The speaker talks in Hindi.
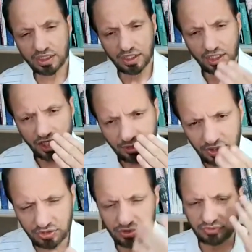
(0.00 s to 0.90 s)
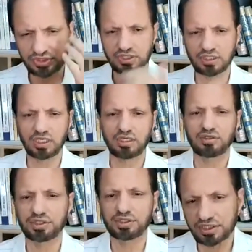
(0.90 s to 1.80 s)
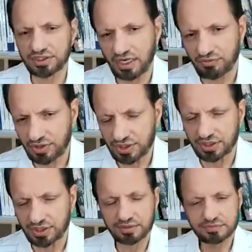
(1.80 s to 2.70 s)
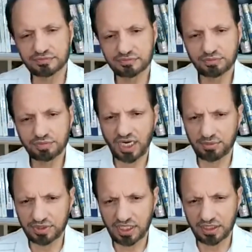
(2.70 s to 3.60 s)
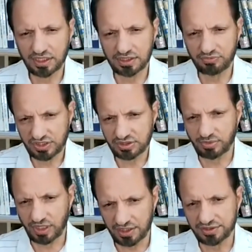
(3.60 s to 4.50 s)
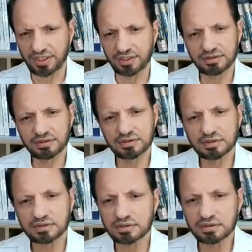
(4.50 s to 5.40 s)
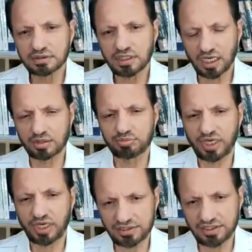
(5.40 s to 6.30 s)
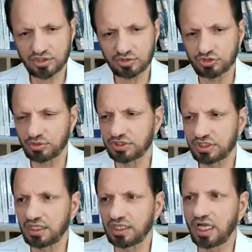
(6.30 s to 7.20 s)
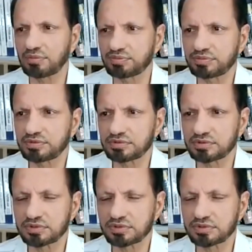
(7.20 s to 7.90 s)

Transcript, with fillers: एक भी यूनिवर्सिटी ना हो इंटरनेशनल लेवल की फिर आप कहेंगे जी वेस्ट बायस है अगर बायस है तो मुझे बताएं आप